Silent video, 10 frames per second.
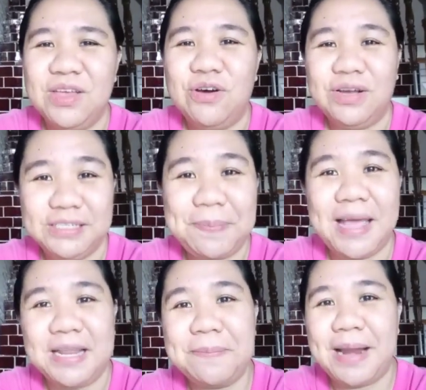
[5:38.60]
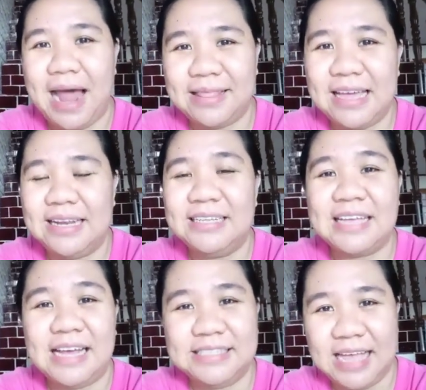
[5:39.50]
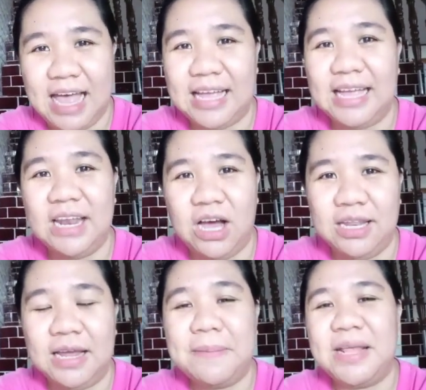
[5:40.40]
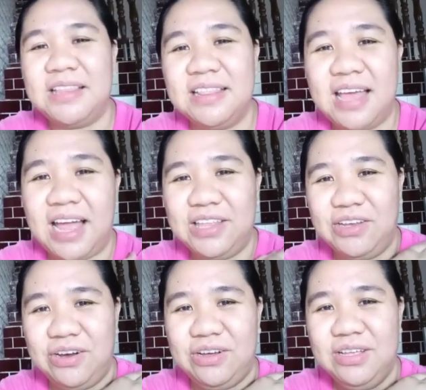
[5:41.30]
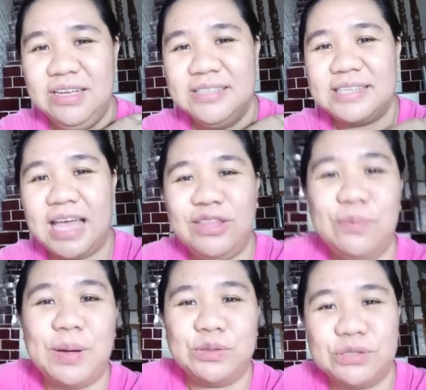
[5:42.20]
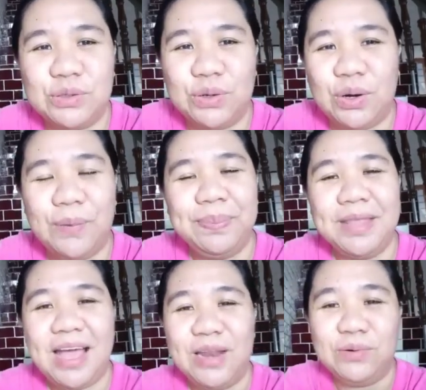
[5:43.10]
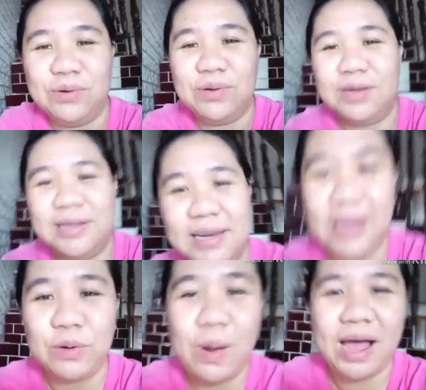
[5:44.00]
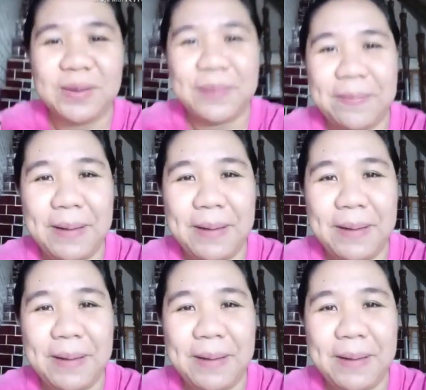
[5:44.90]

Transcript: o spelling pa natin isa-isa ganun nang maintindihan niyo. Saan niyo ba gusto? Anong lengguwahe ba